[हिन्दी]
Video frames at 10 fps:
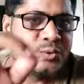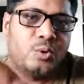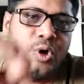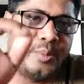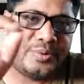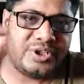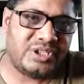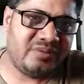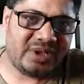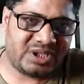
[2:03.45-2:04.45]
तो वह
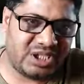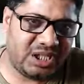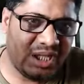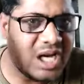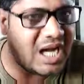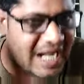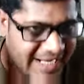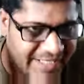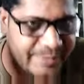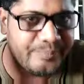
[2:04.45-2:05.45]
प्रति व्यक्ति आय